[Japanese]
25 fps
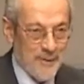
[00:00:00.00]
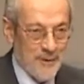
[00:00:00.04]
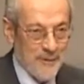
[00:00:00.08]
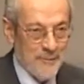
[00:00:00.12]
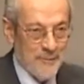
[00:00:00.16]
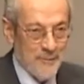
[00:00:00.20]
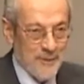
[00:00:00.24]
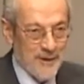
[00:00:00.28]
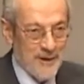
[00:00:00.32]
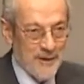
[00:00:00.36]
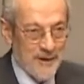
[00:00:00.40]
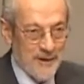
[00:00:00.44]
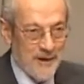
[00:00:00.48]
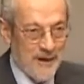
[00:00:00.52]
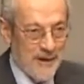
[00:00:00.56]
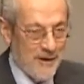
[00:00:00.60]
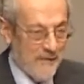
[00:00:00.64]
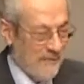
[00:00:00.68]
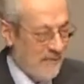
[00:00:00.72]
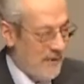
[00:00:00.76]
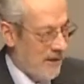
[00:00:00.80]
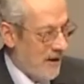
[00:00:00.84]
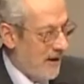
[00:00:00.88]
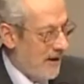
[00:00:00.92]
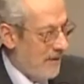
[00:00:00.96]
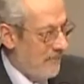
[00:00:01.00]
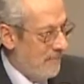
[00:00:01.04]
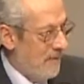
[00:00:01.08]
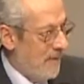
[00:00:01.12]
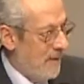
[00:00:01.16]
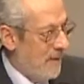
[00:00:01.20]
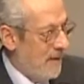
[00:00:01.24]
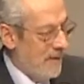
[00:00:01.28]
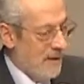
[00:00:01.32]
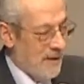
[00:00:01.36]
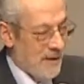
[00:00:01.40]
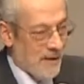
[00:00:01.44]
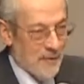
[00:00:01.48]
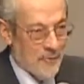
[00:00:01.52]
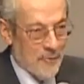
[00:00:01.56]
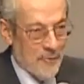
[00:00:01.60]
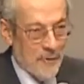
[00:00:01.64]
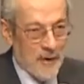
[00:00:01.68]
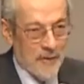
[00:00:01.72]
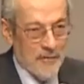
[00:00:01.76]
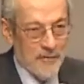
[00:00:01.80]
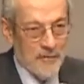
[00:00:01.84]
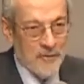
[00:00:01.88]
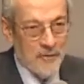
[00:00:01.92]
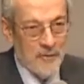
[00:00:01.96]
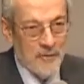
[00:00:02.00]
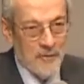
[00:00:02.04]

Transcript: したし質問も大変面白かったと思います